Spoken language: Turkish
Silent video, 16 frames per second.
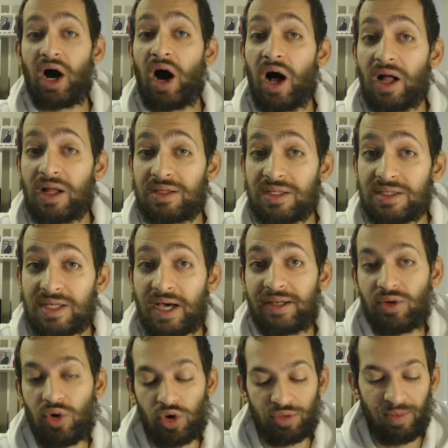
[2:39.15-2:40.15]
6
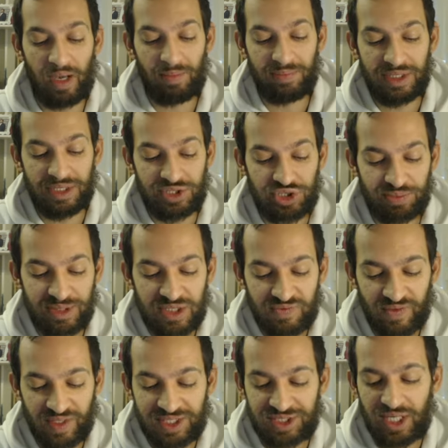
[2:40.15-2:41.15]
tane orman binicimiz
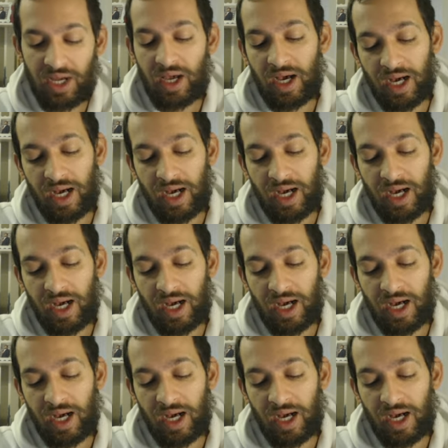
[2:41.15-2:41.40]
var.